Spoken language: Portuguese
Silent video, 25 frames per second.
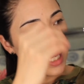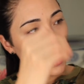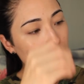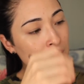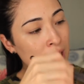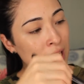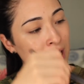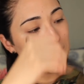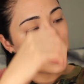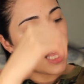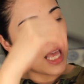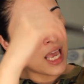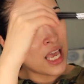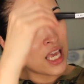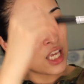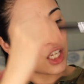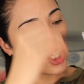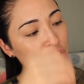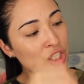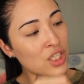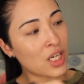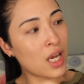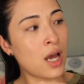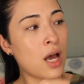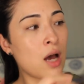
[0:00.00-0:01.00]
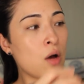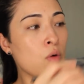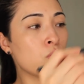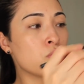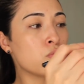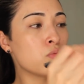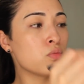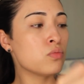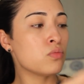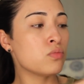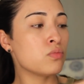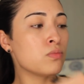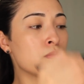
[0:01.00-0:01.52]
e deixa
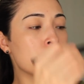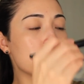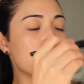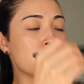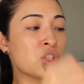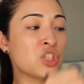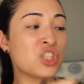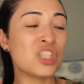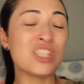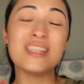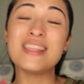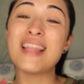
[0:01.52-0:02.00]
um de